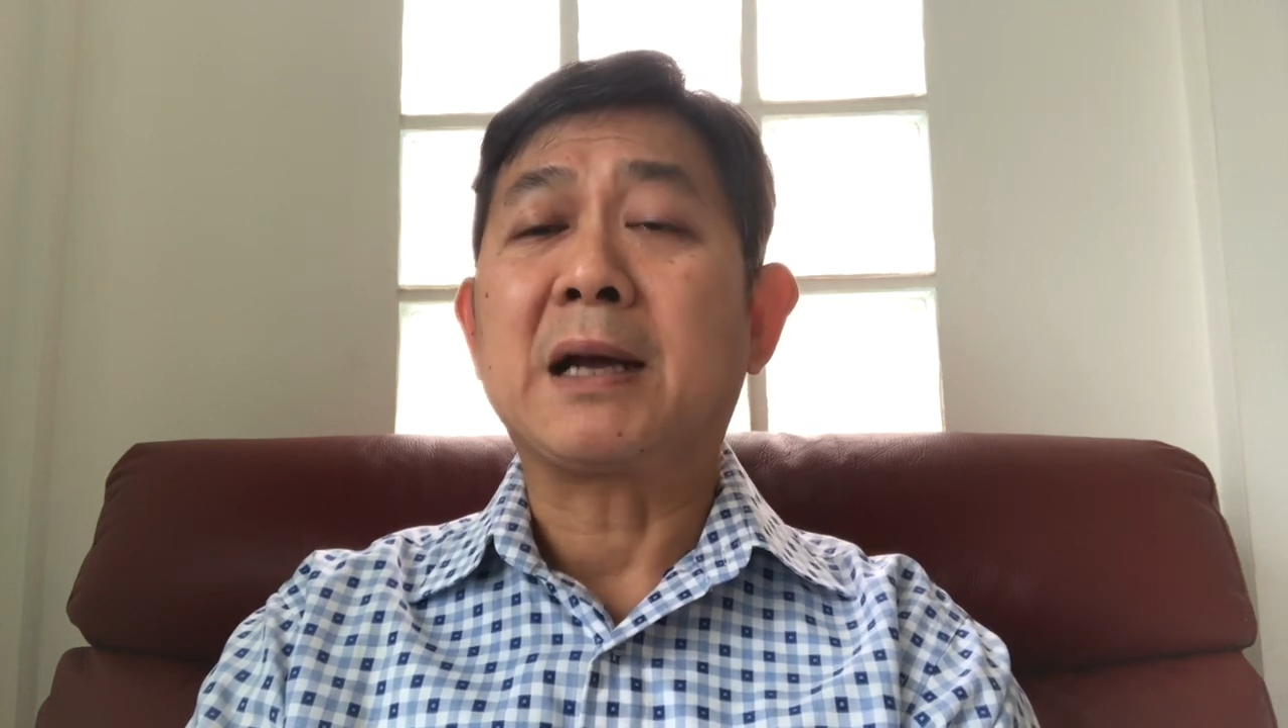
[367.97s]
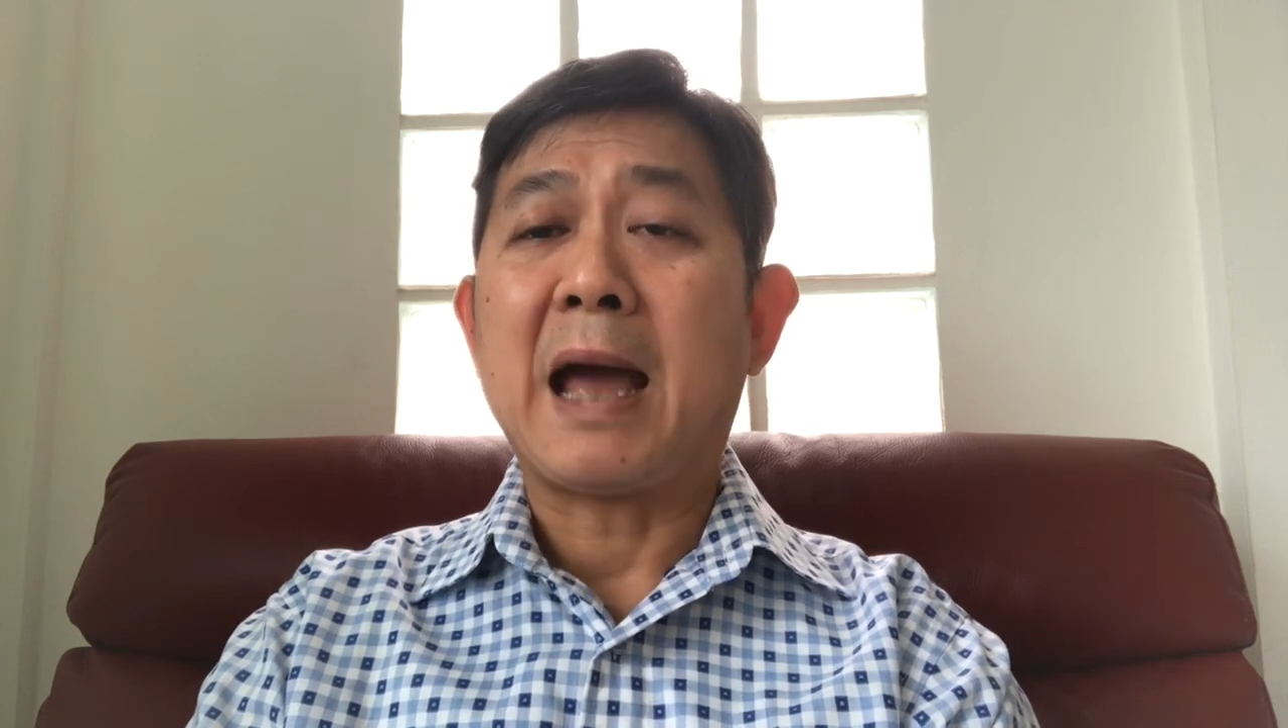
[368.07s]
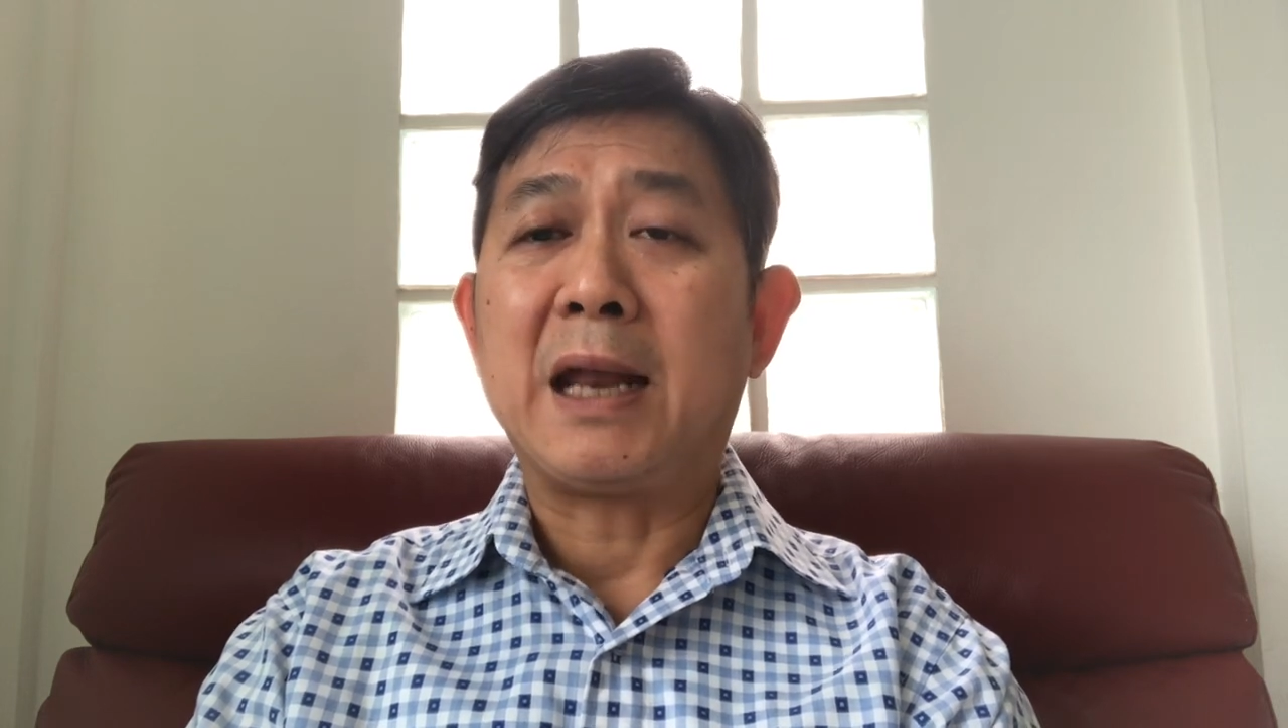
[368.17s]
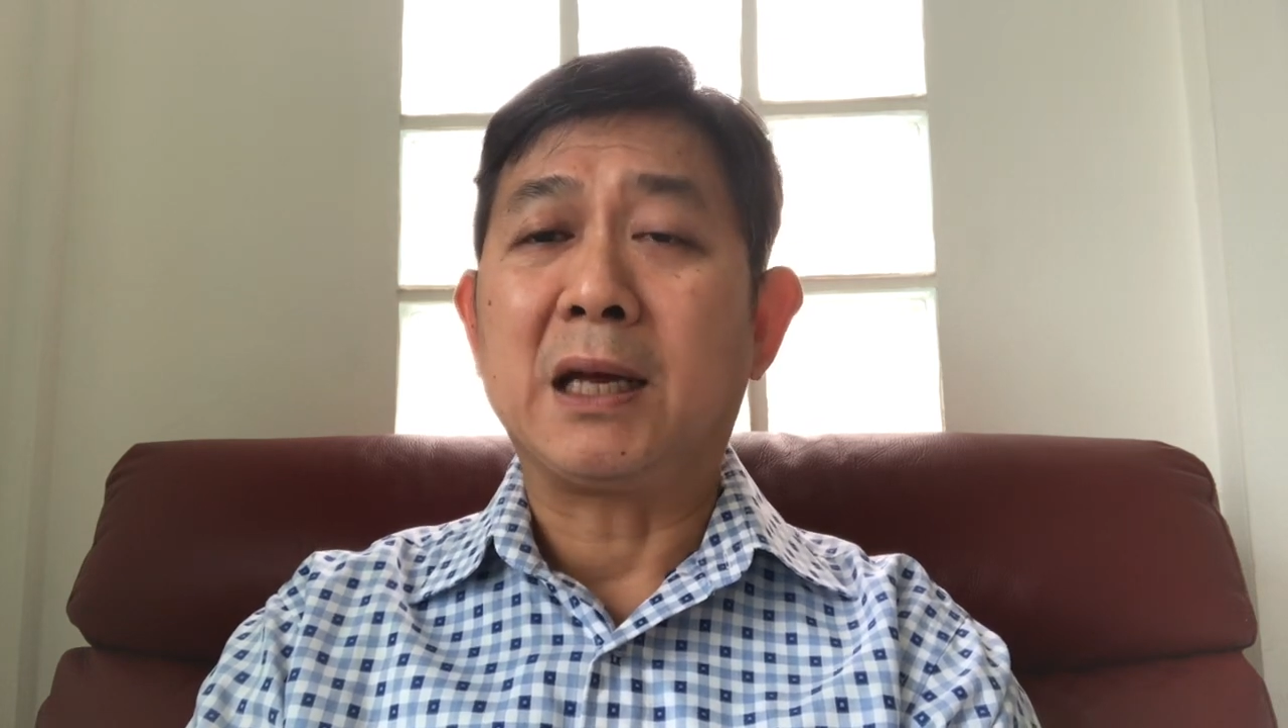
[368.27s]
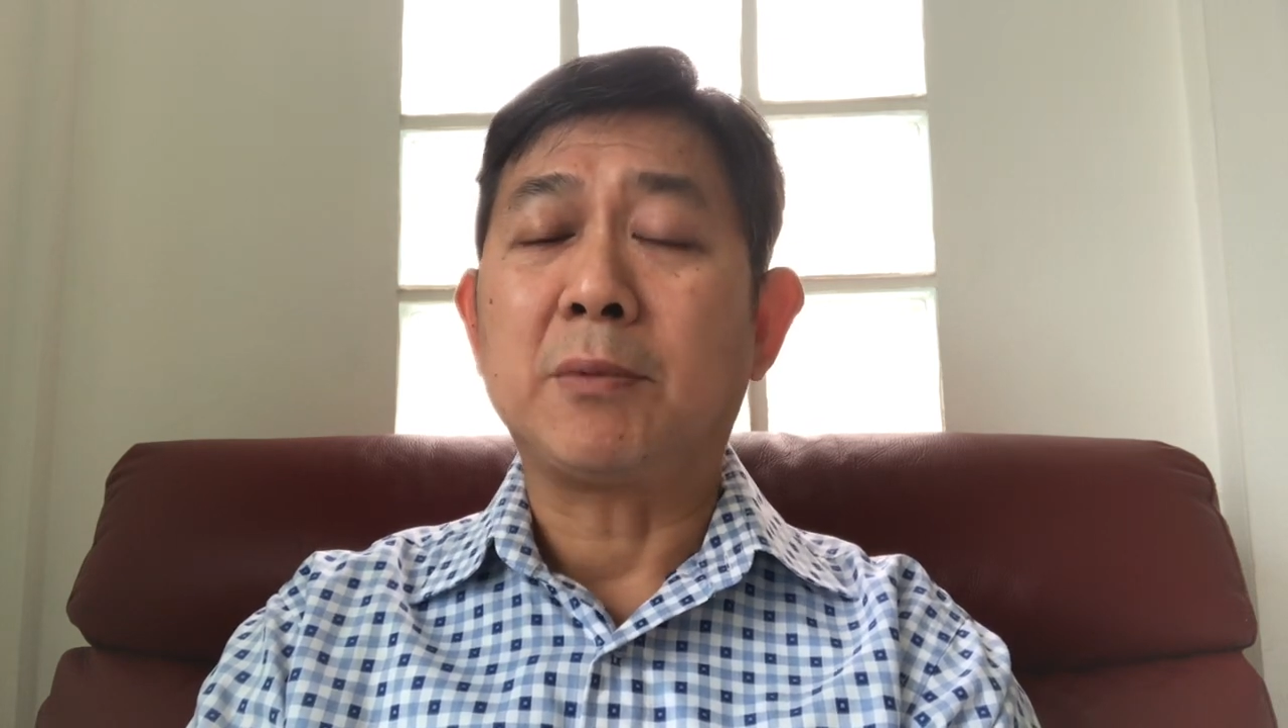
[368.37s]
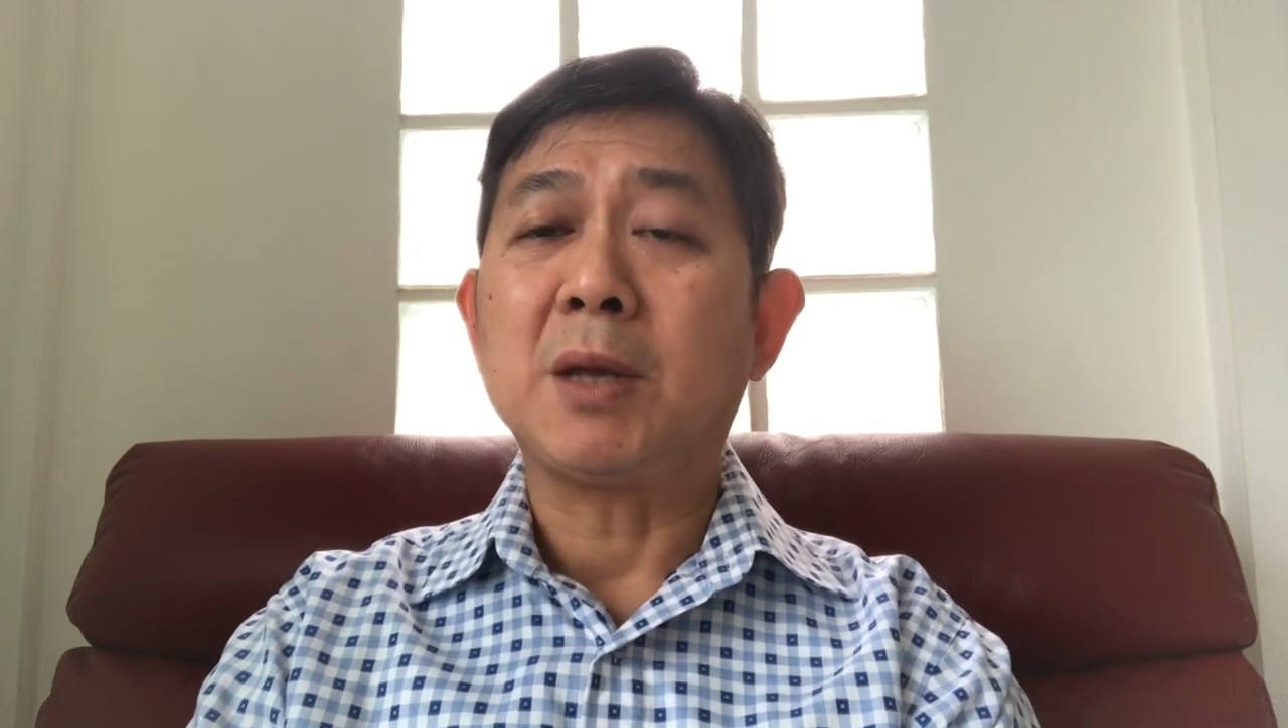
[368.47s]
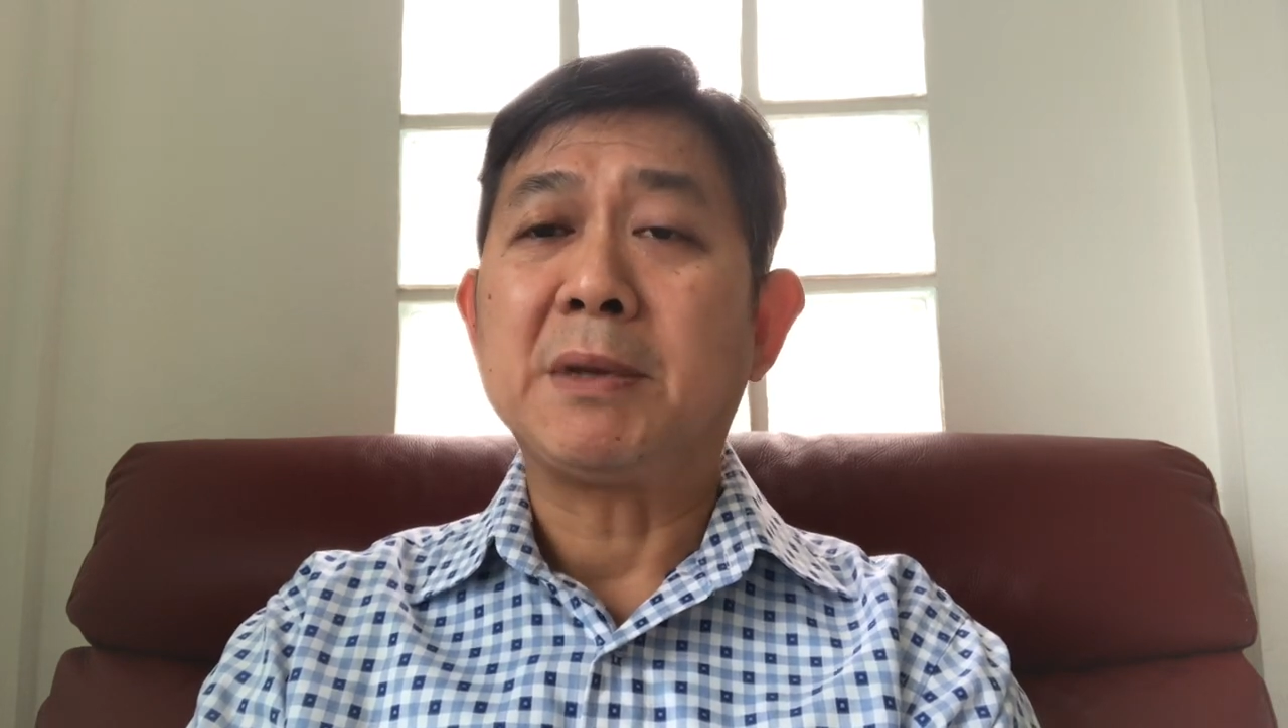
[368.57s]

การนะครับที่